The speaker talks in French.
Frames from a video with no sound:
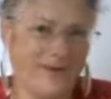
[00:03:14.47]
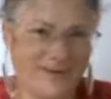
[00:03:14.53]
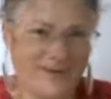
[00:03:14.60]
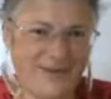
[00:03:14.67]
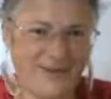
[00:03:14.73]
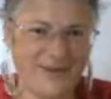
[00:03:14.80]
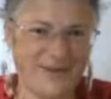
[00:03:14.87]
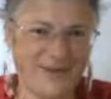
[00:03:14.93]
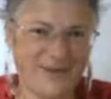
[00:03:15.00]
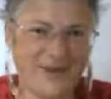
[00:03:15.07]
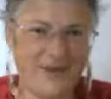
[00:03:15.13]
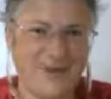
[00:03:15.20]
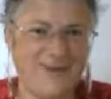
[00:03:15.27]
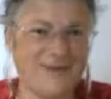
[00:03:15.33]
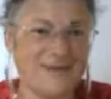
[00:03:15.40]
eh bien, il
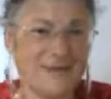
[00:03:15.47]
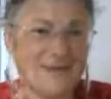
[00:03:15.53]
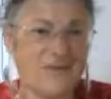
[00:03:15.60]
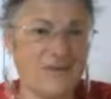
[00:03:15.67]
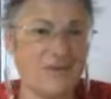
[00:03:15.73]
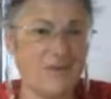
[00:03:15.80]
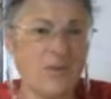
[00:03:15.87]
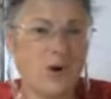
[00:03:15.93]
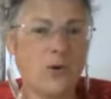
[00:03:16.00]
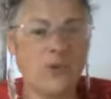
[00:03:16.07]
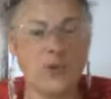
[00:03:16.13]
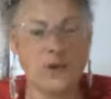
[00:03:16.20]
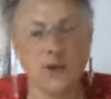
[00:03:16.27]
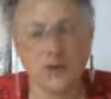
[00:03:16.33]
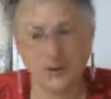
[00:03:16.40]
y a des événements
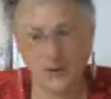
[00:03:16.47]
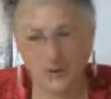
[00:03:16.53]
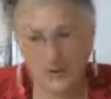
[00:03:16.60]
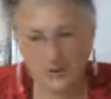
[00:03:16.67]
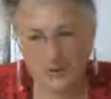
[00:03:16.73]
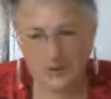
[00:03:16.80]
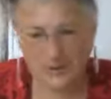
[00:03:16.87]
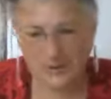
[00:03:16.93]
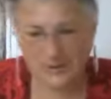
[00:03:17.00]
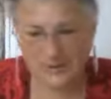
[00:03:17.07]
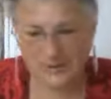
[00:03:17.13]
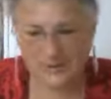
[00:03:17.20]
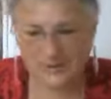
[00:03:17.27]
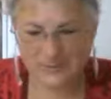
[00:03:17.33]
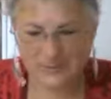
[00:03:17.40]

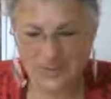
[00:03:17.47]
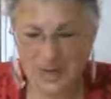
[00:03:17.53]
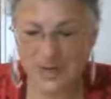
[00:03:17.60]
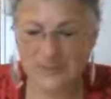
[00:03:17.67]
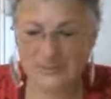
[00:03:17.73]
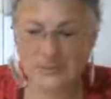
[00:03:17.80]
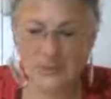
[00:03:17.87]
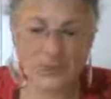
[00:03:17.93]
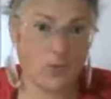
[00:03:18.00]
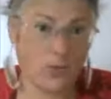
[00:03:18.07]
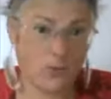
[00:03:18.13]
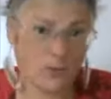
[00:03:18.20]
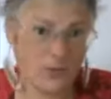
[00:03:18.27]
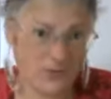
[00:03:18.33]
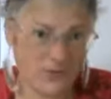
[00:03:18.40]
qui se passent, que
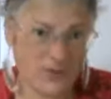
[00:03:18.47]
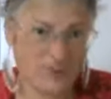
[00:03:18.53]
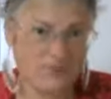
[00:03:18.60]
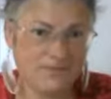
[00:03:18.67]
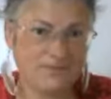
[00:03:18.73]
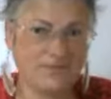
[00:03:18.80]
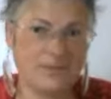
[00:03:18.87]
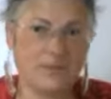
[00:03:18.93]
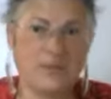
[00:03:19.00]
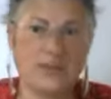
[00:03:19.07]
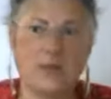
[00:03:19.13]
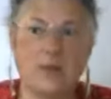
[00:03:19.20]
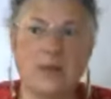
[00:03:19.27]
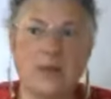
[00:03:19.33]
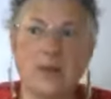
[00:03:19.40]
l'on vit
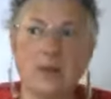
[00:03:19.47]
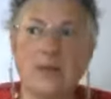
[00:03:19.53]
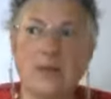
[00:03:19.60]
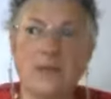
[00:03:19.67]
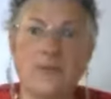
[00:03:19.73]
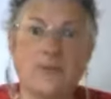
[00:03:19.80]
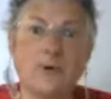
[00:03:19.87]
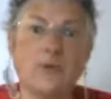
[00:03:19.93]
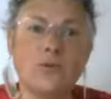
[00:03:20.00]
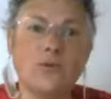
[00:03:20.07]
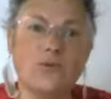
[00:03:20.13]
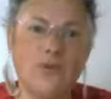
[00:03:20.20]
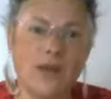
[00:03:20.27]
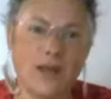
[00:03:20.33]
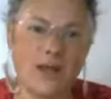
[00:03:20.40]
et qui vont nous
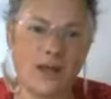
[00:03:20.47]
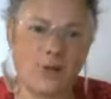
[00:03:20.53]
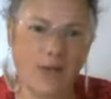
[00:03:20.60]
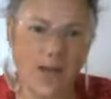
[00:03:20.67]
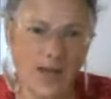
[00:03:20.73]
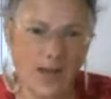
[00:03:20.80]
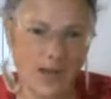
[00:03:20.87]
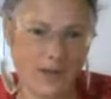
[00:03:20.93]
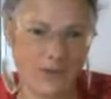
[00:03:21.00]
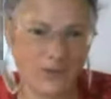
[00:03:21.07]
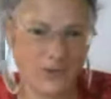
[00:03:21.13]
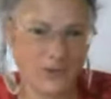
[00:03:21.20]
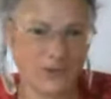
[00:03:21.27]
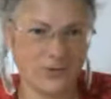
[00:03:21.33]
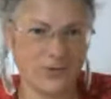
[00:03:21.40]
faire croire
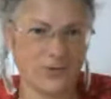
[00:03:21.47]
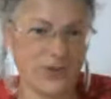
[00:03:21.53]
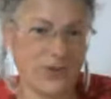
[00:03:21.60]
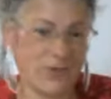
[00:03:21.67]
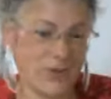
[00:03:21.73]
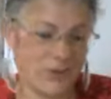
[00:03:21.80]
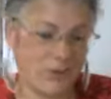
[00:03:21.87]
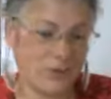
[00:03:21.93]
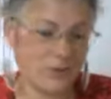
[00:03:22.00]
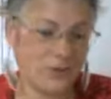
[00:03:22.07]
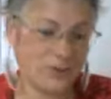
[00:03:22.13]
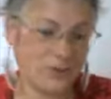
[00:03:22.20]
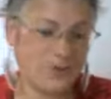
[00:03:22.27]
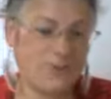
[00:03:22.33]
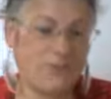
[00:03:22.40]
que, eh ben non, que
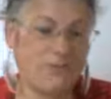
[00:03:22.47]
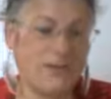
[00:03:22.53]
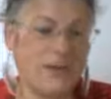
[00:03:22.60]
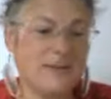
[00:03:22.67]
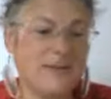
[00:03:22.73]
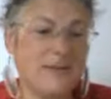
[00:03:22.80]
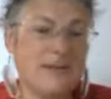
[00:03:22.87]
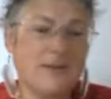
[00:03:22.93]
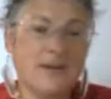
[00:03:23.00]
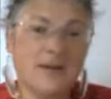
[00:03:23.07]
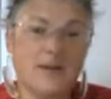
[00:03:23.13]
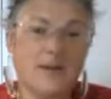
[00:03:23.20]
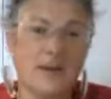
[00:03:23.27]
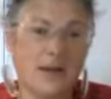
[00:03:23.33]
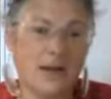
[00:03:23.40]
nous ne sommes pas dignes,
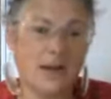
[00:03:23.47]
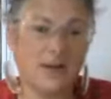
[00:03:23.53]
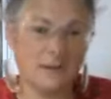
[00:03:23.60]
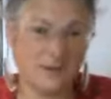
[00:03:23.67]
hein,